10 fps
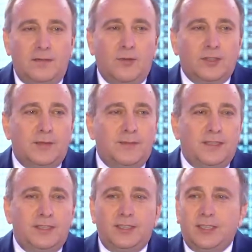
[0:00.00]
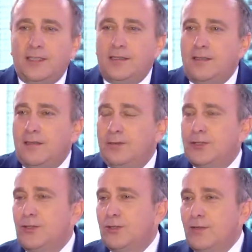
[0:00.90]
możemy dzisiaj
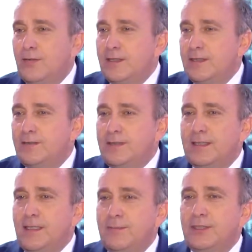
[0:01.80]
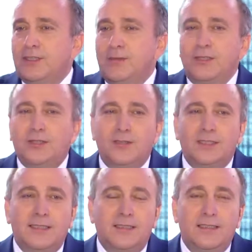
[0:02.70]
przygotować w tych najbliższych
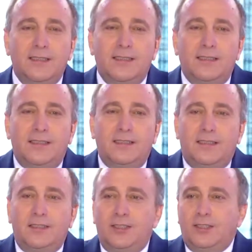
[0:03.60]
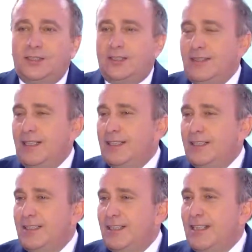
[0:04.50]
miesiącach, niż jak,
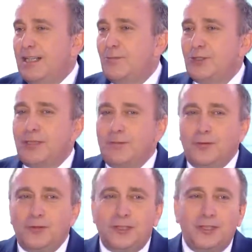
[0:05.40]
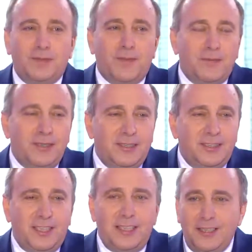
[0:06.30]
jak możemy uczcić
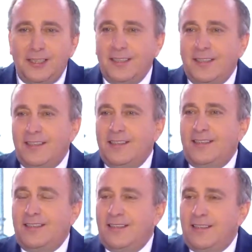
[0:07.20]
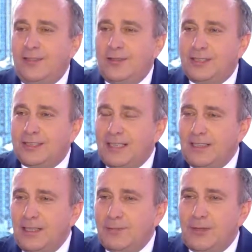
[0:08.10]
pamięć cieni
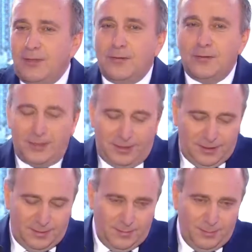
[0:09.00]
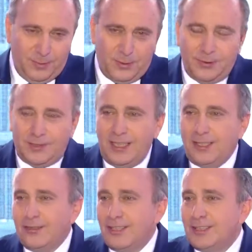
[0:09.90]
odzyskania niepodległości
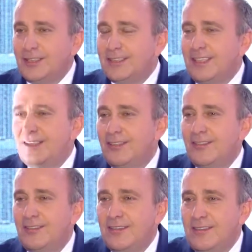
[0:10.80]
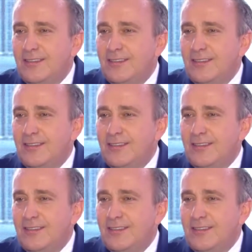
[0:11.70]
Piłsudskiego, Daszyńskiego,